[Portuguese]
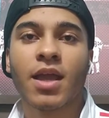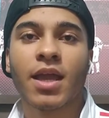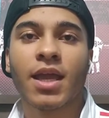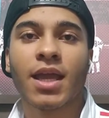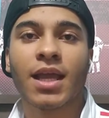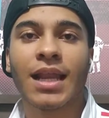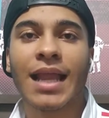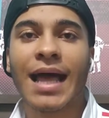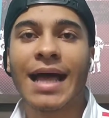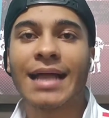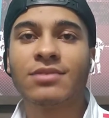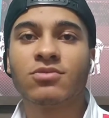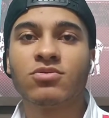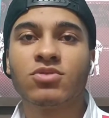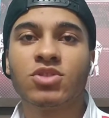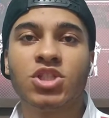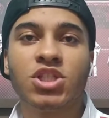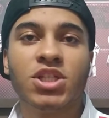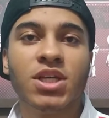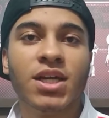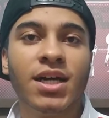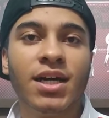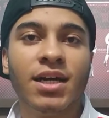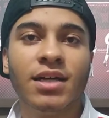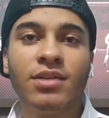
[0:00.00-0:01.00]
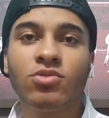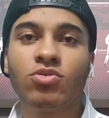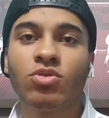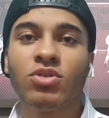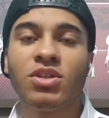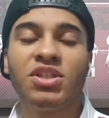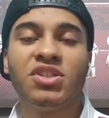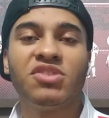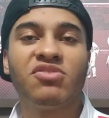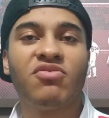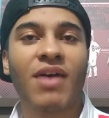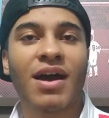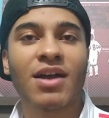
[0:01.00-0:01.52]
relatos de
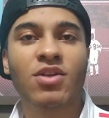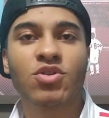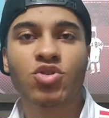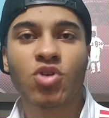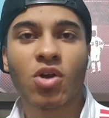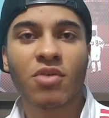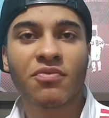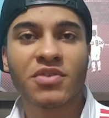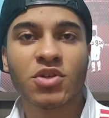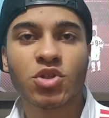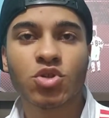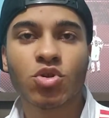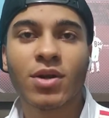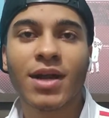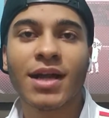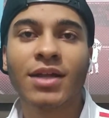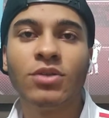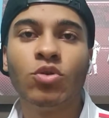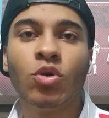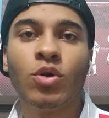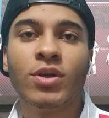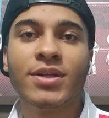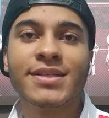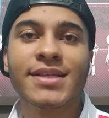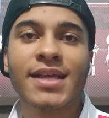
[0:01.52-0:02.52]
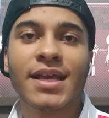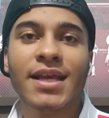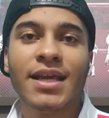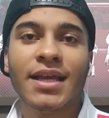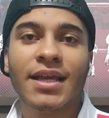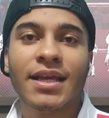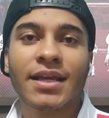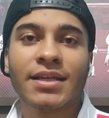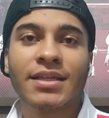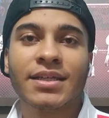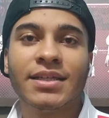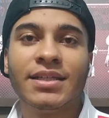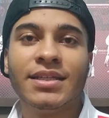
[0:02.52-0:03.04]
Anthony, de vários jovens jogadores
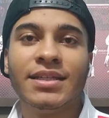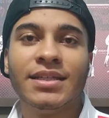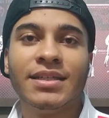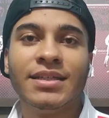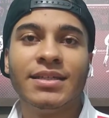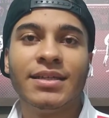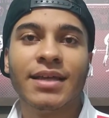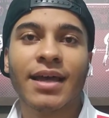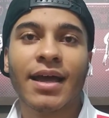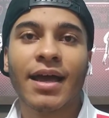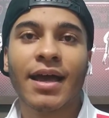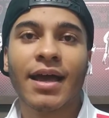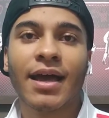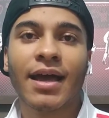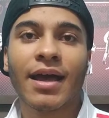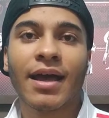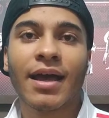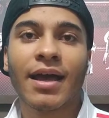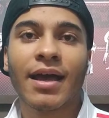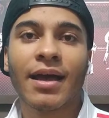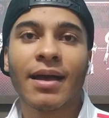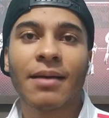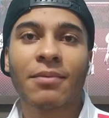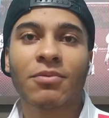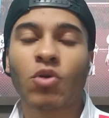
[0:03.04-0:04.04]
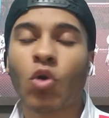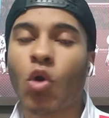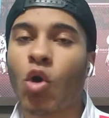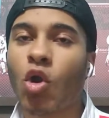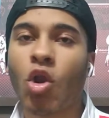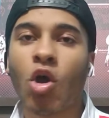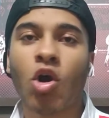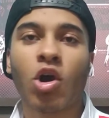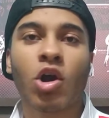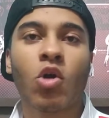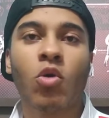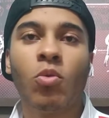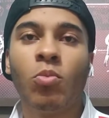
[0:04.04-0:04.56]
que é,
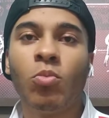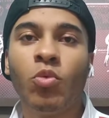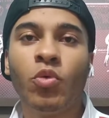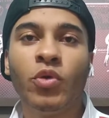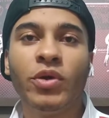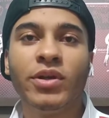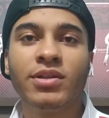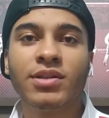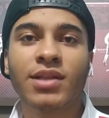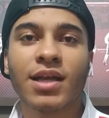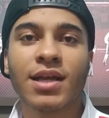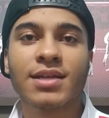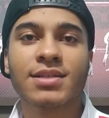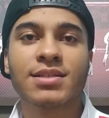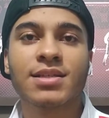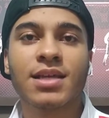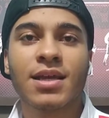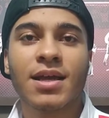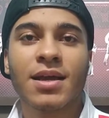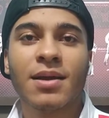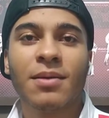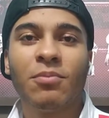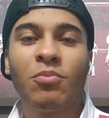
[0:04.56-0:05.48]
colocam muitas,